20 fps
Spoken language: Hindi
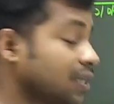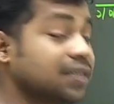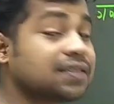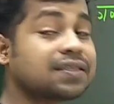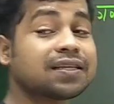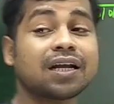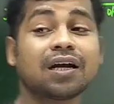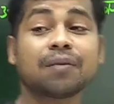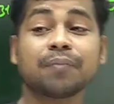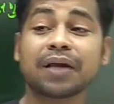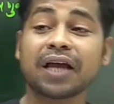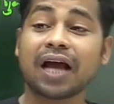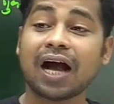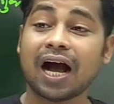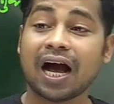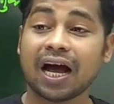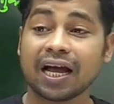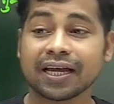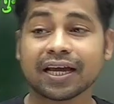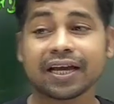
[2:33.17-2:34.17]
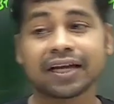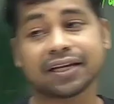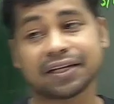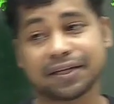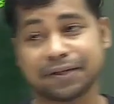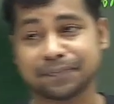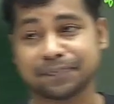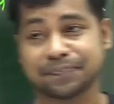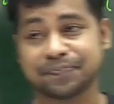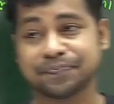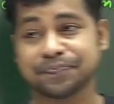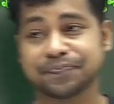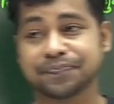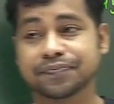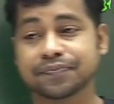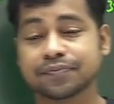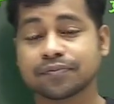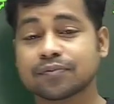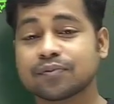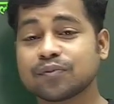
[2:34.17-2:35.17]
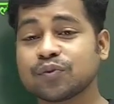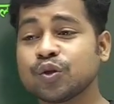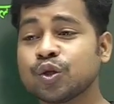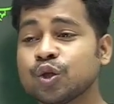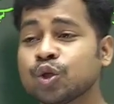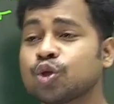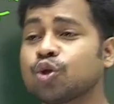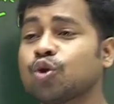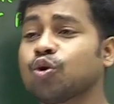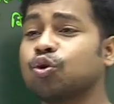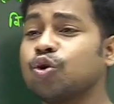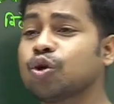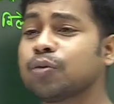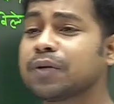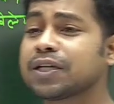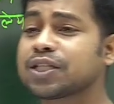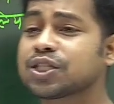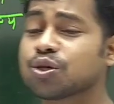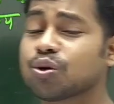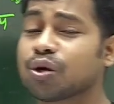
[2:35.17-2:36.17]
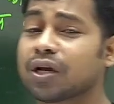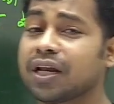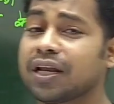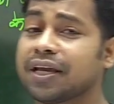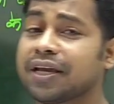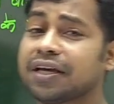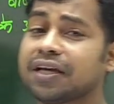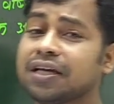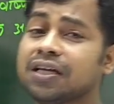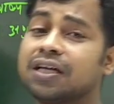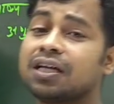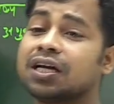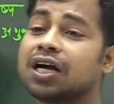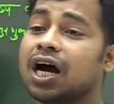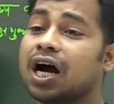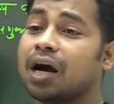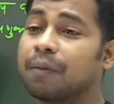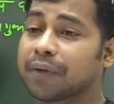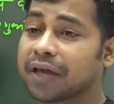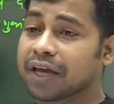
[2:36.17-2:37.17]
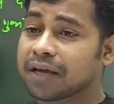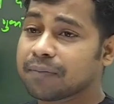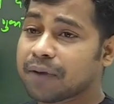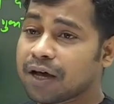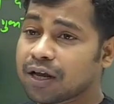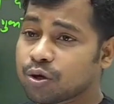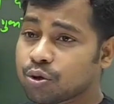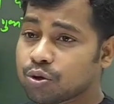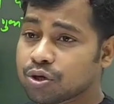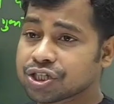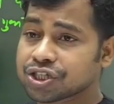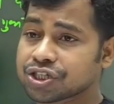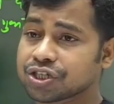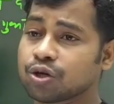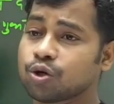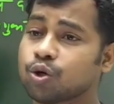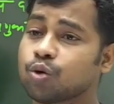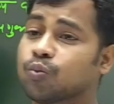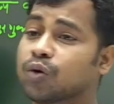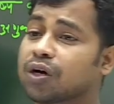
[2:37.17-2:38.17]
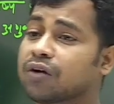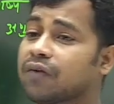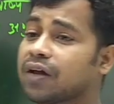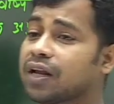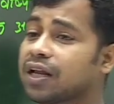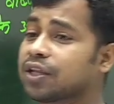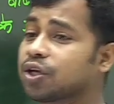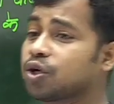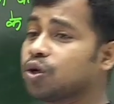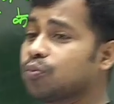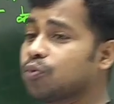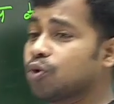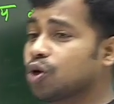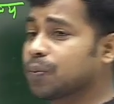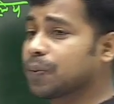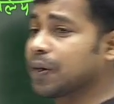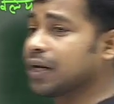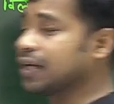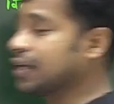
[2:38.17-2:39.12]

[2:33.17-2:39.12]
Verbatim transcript: कि सर हमें आया ही नहीं तो उन बच्चों के लिए हम एक बार क्वेश्चन होमवर्क वाला देखो बोर्ड